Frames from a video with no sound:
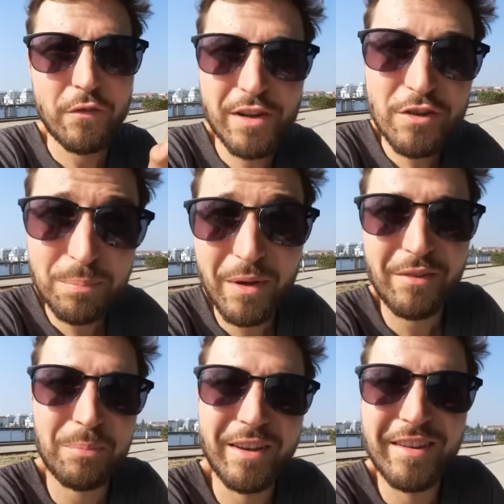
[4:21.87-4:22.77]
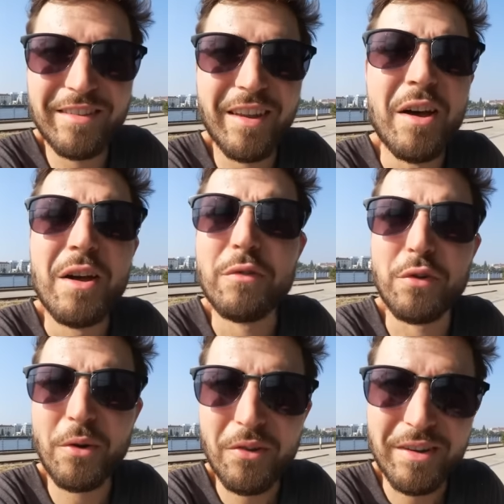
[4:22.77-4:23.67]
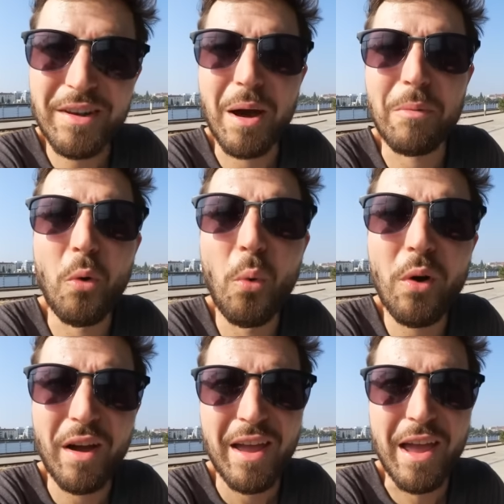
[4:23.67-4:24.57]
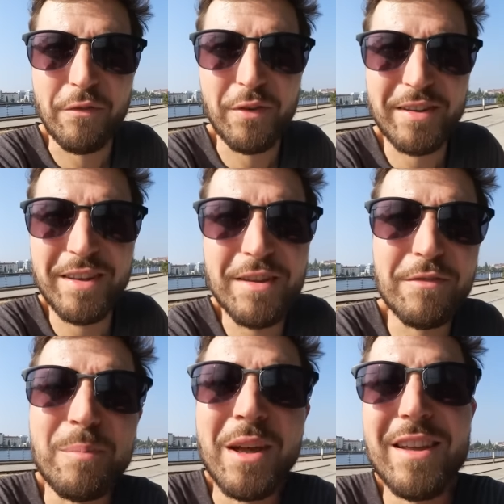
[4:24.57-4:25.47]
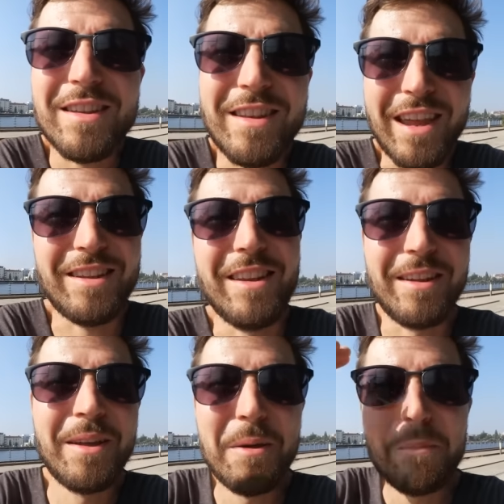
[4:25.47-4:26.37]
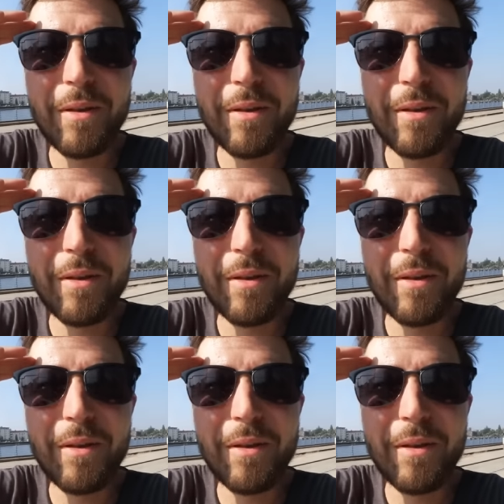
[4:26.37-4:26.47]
Viel Spaß bei dieser verrückten, aber hocheffektiven Technik.